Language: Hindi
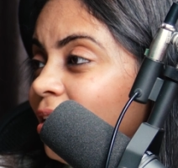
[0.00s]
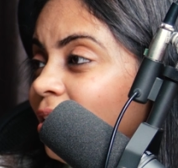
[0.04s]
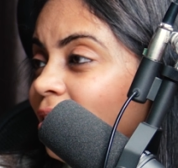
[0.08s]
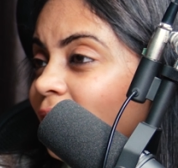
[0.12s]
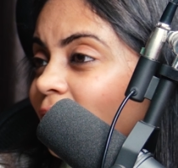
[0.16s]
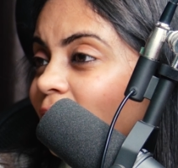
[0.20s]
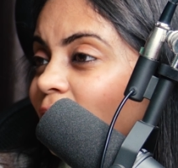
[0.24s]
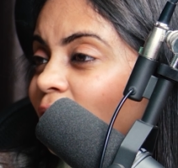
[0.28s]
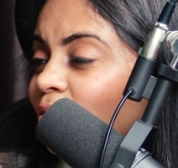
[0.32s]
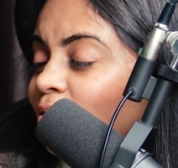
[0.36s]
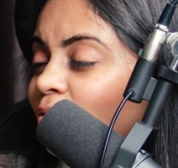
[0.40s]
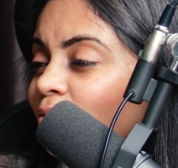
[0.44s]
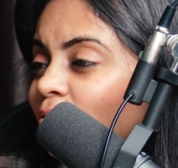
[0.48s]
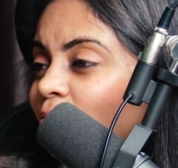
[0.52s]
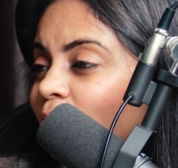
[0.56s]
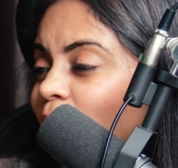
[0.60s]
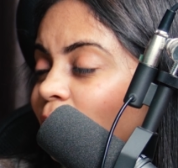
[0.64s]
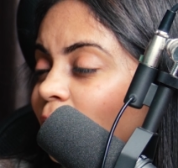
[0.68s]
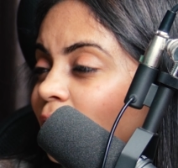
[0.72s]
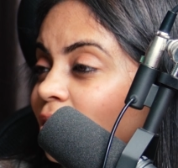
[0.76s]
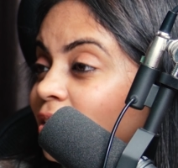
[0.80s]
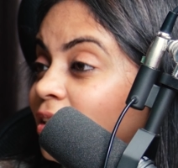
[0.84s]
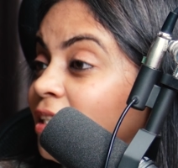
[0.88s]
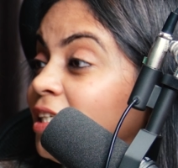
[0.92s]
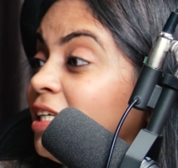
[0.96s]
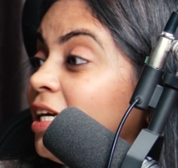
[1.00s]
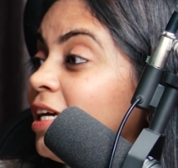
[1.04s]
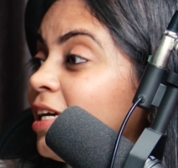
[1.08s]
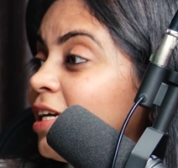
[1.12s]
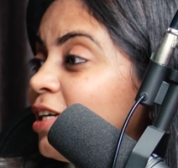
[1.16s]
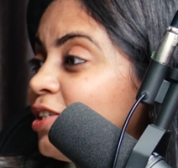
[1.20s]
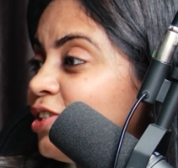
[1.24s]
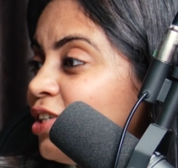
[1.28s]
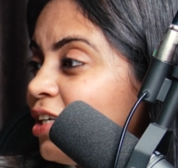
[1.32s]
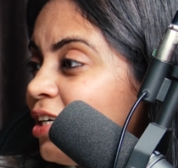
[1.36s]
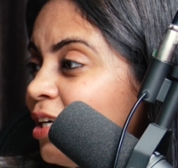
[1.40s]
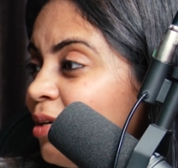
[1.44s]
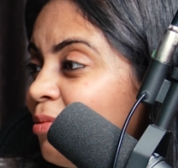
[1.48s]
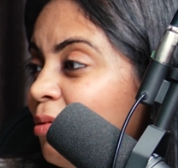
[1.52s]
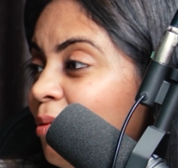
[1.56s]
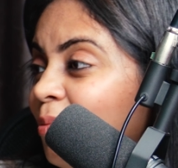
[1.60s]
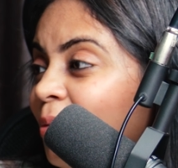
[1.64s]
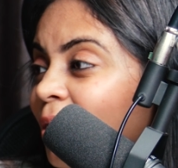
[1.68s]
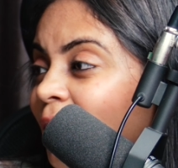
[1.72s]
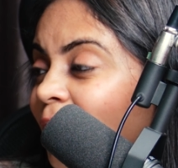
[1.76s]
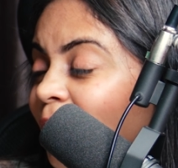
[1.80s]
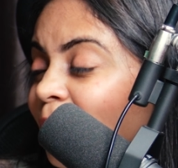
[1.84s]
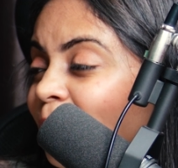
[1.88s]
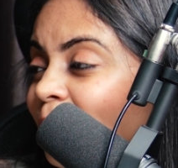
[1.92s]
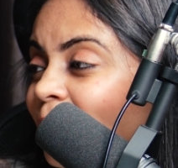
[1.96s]
कि सी के चक्कर में
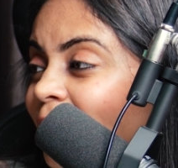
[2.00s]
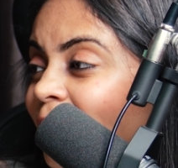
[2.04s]
पढ़ना